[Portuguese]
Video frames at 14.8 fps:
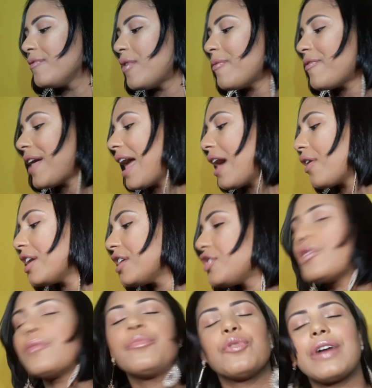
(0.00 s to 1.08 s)
Vamos falar agora de
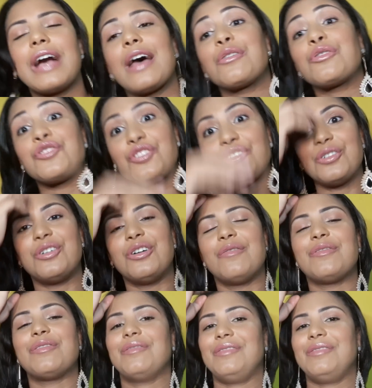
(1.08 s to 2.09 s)
shampoo caro de novo,